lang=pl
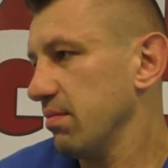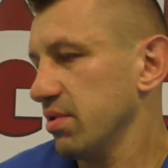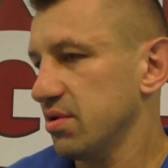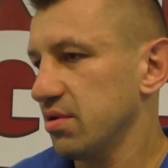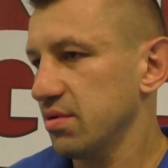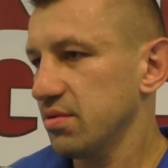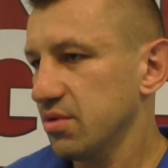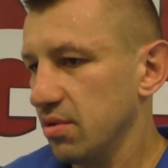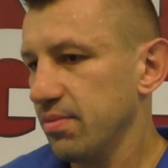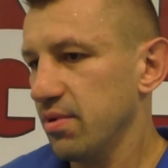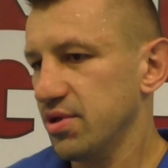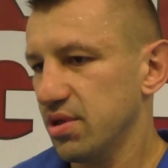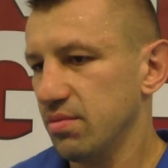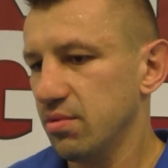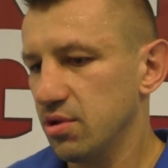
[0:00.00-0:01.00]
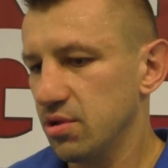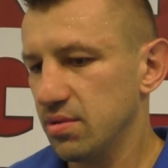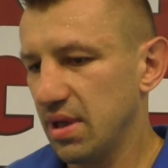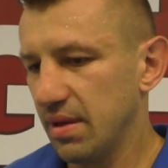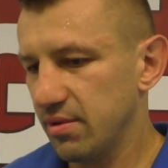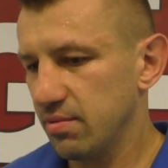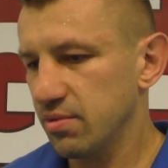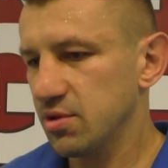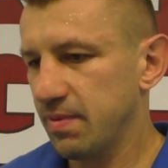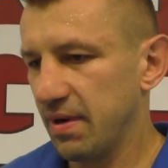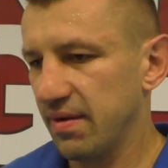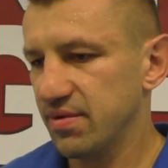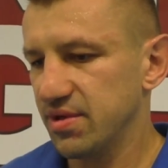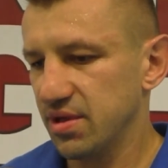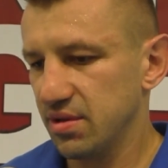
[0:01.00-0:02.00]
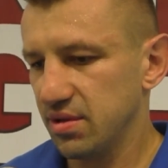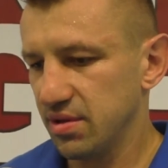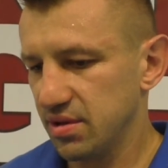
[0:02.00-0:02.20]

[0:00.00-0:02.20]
bo to, to było się mój, dla mnie był sprawdzian ja